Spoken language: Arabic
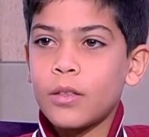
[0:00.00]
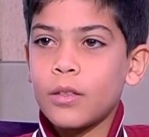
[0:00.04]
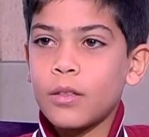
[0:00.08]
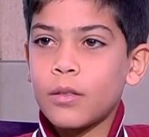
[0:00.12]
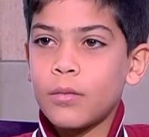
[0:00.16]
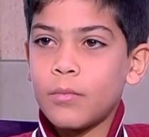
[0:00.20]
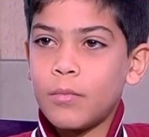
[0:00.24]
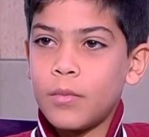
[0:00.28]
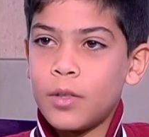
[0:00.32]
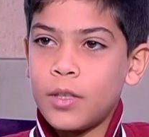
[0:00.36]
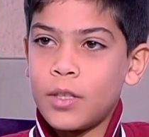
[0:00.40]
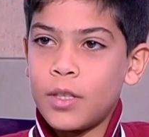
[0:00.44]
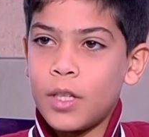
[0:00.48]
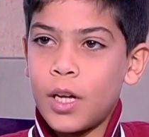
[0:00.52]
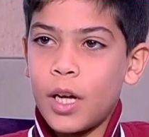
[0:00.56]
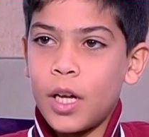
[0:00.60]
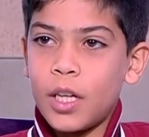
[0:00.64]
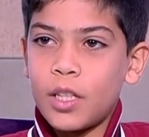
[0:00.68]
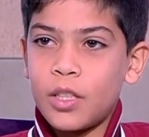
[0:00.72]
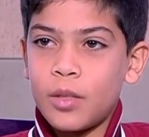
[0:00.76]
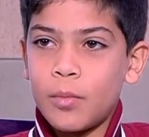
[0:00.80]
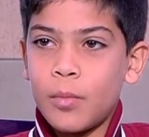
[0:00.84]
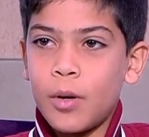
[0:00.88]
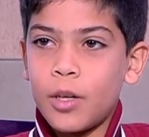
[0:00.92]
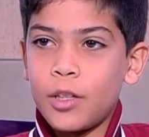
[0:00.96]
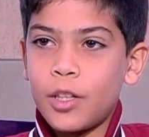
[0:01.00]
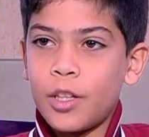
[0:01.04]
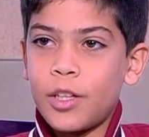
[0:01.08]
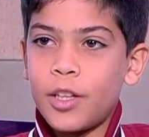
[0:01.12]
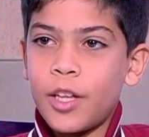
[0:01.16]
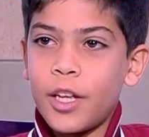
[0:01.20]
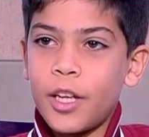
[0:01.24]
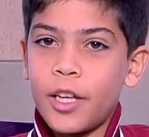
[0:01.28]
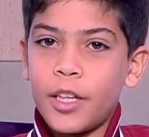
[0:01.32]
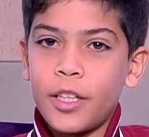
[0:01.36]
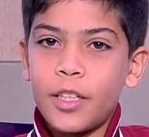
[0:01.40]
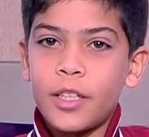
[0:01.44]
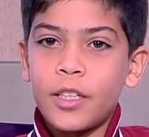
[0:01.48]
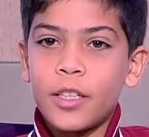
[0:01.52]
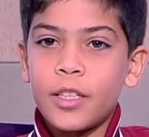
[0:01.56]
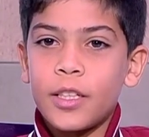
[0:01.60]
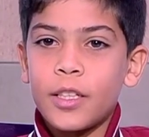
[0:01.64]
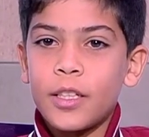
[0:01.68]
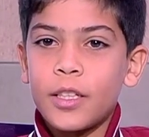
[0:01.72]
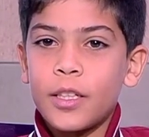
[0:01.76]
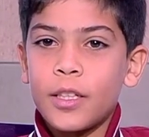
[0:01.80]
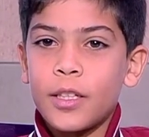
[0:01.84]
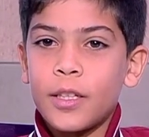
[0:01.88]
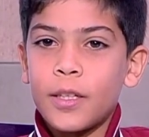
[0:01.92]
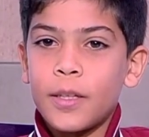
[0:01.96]
اه يبقى بابا وماما
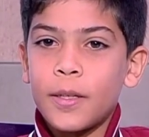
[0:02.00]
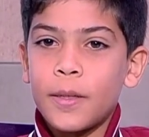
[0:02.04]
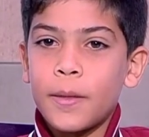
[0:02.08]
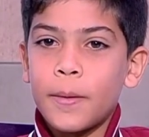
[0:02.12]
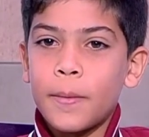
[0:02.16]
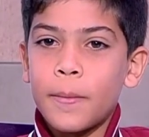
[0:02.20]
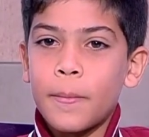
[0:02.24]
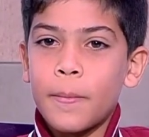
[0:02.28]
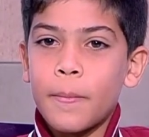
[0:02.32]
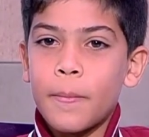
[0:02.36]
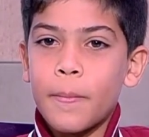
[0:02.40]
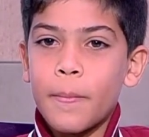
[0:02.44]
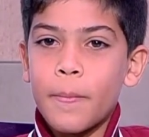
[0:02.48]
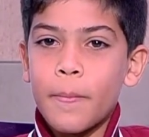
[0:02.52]
واخواتي ايه تاني